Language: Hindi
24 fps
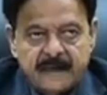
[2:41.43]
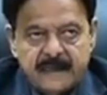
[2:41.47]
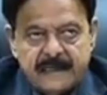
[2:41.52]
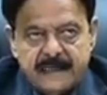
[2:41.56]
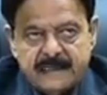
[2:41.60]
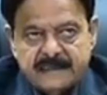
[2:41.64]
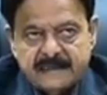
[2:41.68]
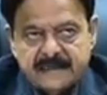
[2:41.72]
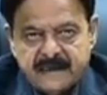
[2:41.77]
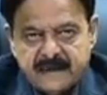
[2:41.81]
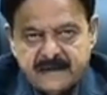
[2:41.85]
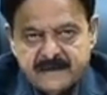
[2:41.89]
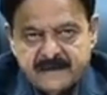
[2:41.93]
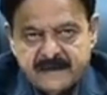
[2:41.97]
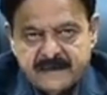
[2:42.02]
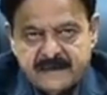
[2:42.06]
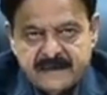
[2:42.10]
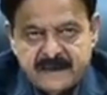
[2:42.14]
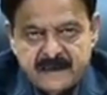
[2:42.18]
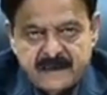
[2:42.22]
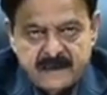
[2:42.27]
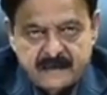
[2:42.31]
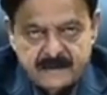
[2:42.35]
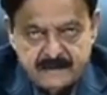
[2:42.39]
कई हज़ार
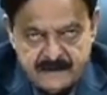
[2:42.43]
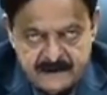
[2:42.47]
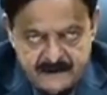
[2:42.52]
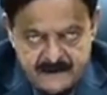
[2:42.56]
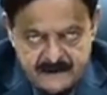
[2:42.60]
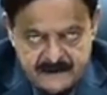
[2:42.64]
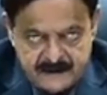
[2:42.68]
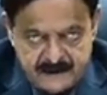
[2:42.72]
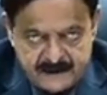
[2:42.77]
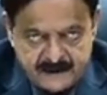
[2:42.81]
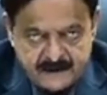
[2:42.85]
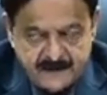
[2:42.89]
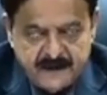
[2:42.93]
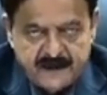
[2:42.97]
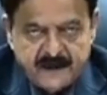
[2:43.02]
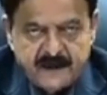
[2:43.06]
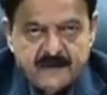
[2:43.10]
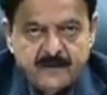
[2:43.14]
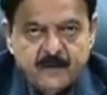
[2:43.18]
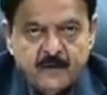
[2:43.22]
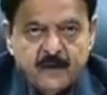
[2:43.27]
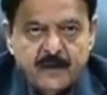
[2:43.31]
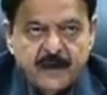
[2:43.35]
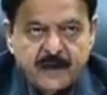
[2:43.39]
बच्चे
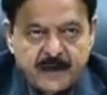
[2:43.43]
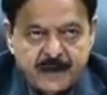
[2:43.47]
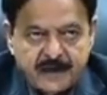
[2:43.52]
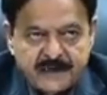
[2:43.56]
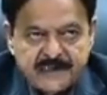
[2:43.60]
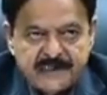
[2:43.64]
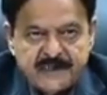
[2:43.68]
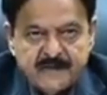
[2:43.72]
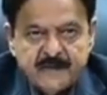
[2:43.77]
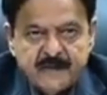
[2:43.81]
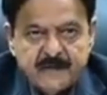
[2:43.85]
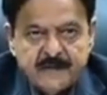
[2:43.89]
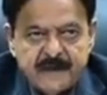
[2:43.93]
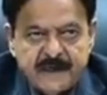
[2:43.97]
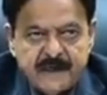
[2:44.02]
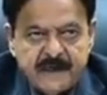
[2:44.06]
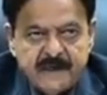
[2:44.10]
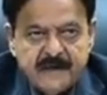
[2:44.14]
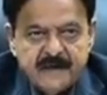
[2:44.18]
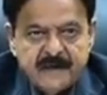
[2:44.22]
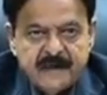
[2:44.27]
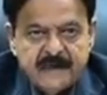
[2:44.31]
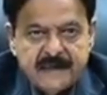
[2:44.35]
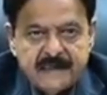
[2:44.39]
इंटरमीडिएट बोर्ड कराची में भी
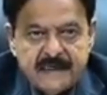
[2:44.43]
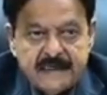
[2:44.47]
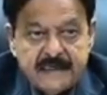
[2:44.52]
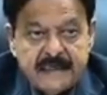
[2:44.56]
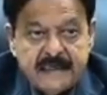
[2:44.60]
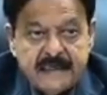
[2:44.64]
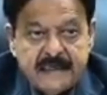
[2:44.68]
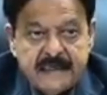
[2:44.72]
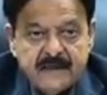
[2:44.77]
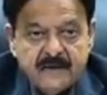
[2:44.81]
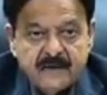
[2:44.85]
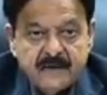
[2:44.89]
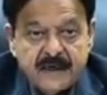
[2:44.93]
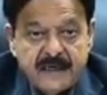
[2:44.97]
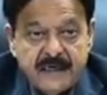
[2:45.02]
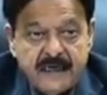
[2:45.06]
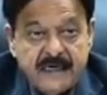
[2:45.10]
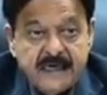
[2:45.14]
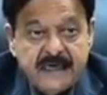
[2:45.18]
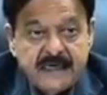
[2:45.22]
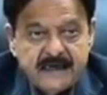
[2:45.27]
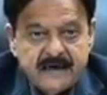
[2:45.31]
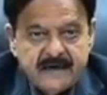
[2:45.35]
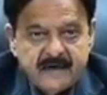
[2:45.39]
डी और
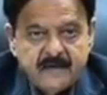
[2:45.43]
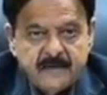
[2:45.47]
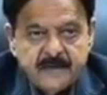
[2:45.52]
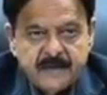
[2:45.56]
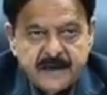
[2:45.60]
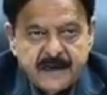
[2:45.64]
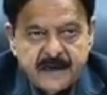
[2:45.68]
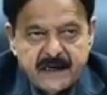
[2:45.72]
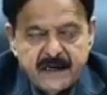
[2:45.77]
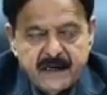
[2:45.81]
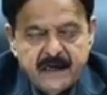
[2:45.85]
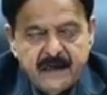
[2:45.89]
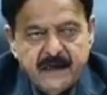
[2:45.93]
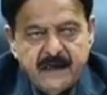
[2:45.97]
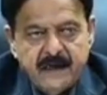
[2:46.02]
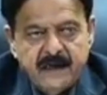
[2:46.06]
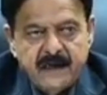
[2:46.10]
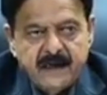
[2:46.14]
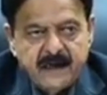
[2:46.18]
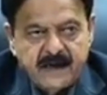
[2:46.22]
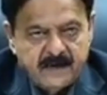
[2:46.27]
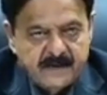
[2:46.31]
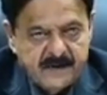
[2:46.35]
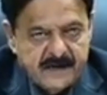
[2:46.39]
ई e ग्रेड में आए
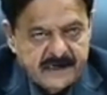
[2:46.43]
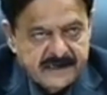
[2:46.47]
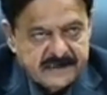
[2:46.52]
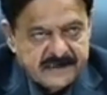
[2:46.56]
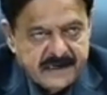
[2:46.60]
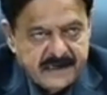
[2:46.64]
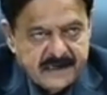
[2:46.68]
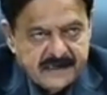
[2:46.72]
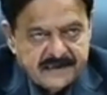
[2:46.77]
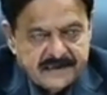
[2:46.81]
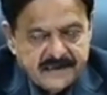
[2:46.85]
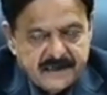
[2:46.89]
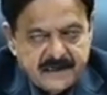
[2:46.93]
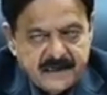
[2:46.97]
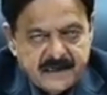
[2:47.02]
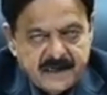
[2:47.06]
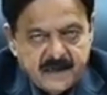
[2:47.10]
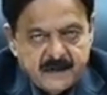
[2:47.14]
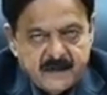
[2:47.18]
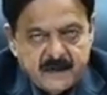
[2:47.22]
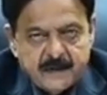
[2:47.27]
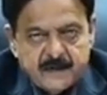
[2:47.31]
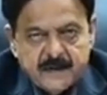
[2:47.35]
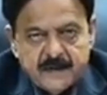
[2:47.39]
हमें एहसास है कि
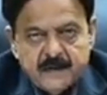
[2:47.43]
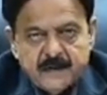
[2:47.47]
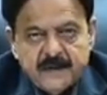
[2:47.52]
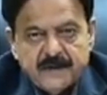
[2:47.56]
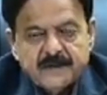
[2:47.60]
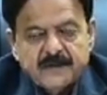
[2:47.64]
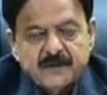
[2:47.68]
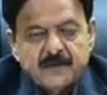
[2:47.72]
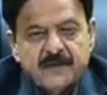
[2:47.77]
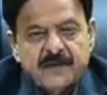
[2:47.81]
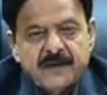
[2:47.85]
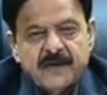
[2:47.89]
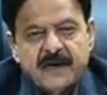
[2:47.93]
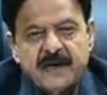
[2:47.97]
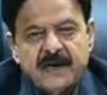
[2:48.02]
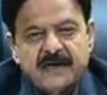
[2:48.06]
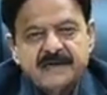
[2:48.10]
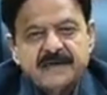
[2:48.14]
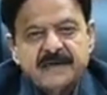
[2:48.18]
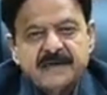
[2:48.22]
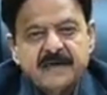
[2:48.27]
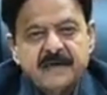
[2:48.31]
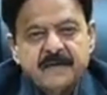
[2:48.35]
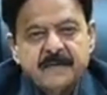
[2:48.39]
हम अपने बच्चों के
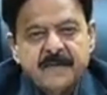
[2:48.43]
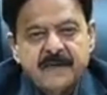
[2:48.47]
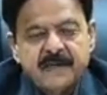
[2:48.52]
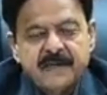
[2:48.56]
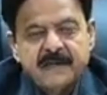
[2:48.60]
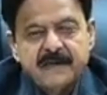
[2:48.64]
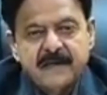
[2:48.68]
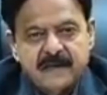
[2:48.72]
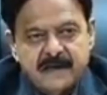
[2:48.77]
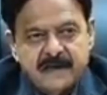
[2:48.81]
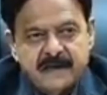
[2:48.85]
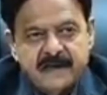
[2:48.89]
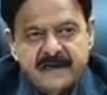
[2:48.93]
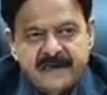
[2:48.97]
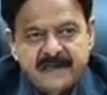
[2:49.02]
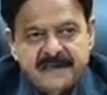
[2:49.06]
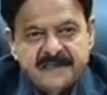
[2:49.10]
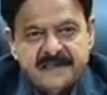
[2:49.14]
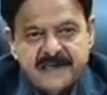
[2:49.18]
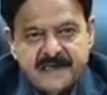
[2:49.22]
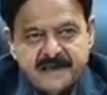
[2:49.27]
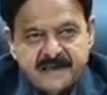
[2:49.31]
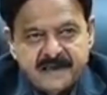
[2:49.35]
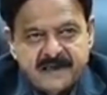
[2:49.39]
रास्ते बंद करना
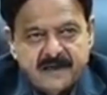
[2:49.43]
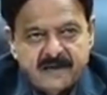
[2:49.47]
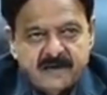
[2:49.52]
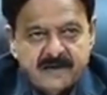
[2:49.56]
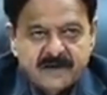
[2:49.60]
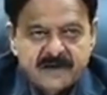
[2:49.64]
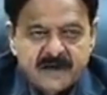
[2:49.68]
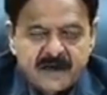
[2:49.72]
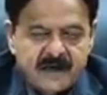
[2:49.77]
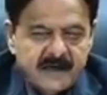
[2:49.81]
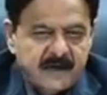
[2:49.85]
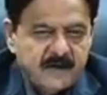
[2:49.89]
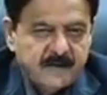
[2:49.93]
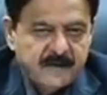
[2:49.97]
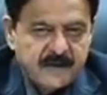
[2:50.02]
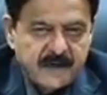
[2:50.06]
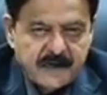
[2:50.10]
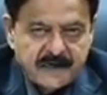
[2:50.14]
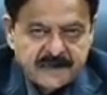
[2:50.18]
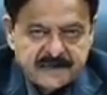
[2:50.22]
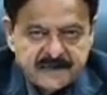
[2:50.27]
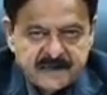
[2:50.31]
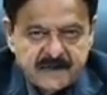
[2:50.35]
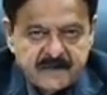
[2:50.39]
नहीं चाहते और तालीम
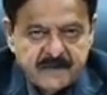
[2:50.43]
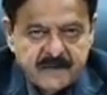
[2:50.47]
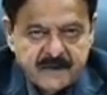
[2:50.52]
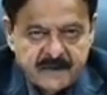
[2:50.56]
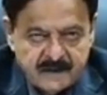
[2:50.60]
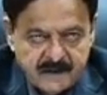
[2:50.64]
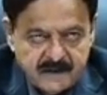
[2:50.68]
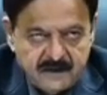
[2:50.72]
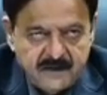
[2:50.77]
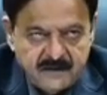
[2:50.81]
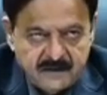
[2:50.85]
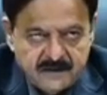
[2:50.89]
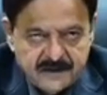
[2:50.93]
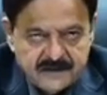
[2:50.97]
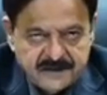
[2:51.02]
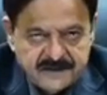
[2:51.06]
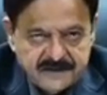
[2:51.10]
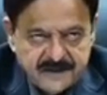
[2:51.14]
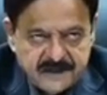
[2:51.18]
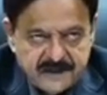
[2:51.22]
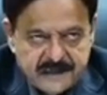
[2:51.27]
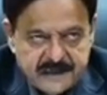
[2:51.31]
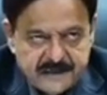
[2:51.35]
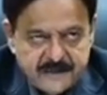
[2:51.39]
का रास्ता बंद नहीं होना
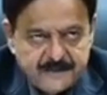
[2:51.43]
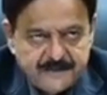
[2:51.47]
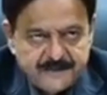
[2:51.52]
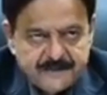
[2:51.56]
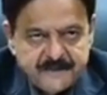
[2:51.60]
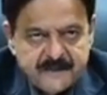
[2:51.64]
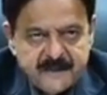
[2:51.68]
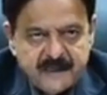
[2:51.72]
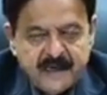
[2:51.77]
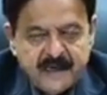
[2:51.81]
चाहिए